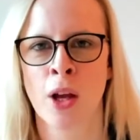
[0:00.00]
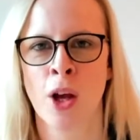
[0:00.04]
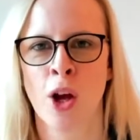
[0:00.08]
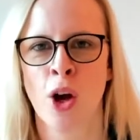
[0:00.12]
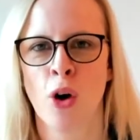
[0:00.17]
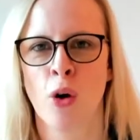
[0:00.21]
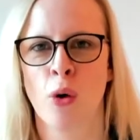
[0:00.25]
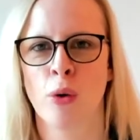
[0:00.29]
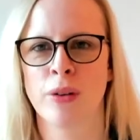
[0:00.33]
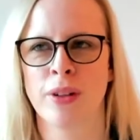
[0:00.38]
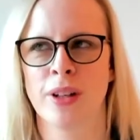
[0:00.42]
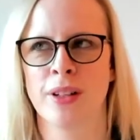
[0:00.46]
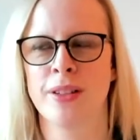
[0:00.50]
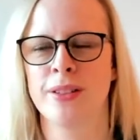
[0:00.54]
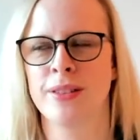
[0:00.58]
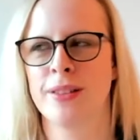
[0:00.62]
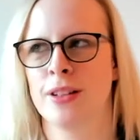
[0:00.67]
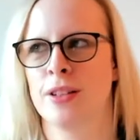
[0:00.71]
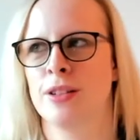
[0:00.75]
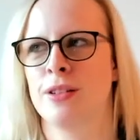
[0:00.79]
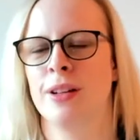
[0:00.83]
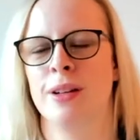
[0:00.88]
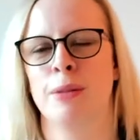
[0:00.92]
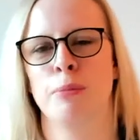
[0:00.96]
Und an
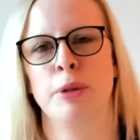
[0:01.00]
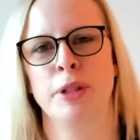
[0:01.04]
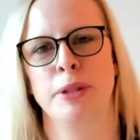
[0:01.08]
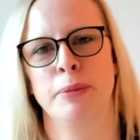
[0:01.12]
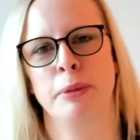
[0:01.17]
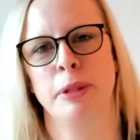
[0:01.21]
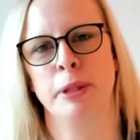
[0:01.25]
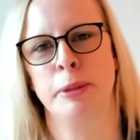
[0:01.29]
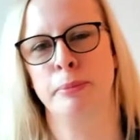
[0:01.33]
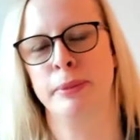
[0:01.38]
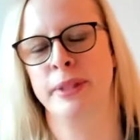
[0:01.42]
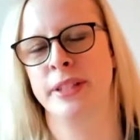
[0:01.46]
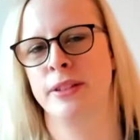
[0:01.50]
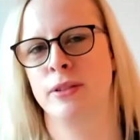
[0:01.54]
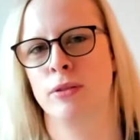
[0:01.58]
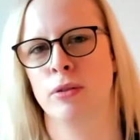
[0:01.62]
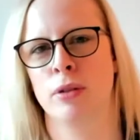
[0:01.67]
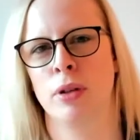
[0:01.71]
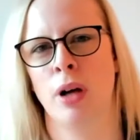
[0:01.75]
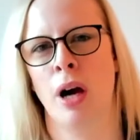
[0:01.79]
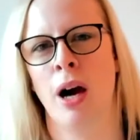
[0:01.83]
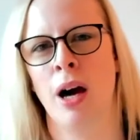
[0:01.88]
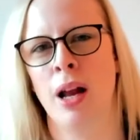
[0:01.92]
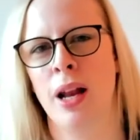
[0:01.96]
dieser Stelle möchte ich mich
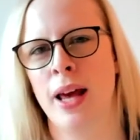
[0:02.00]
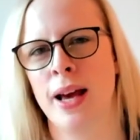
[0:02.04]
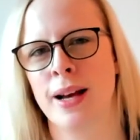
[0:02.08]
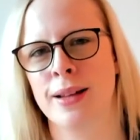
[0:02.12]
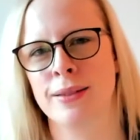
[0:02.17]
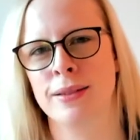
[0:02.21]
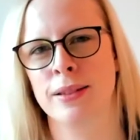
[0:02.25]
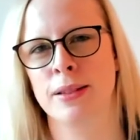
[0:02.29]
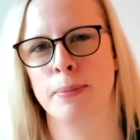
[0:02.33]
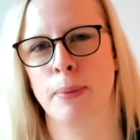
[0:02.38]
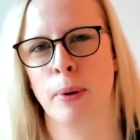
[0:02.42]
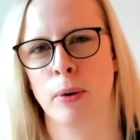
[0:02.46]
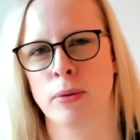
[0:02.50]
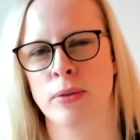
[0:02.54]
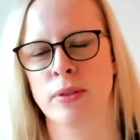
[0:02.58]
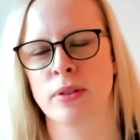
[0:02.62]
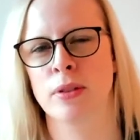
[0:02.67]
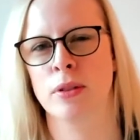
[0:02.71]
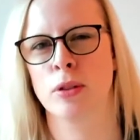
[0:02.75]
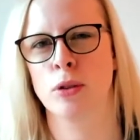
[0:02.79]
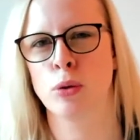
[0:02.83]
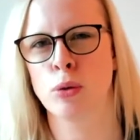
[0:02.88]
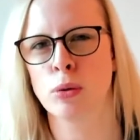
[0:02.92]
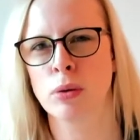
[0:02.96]
total herzlich bei
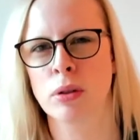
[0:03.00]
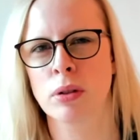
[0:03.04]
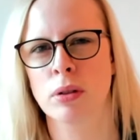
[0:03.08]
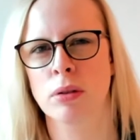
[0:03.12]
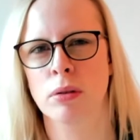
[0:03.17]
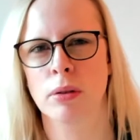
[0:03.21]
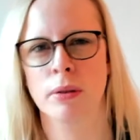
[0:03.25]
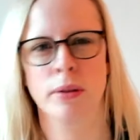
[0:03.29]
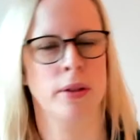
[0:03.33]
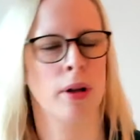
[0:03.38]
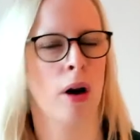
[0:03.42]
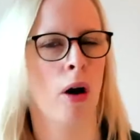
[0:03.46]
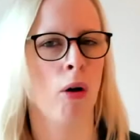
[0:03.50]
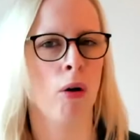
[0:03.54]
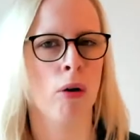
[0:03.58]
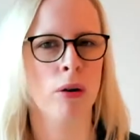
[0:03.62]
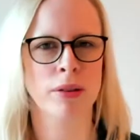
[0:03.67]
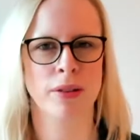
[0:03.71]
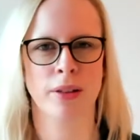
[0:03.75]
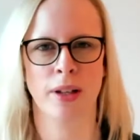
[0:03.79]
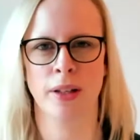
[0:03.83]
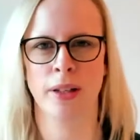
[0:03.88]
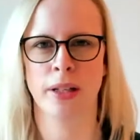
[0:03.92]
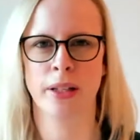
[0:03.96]
unseren Kunden und auch
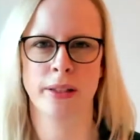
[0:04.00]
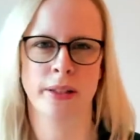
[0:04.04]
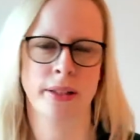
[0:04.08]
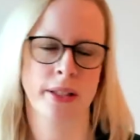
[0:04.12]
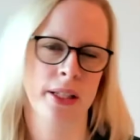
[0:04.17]
dann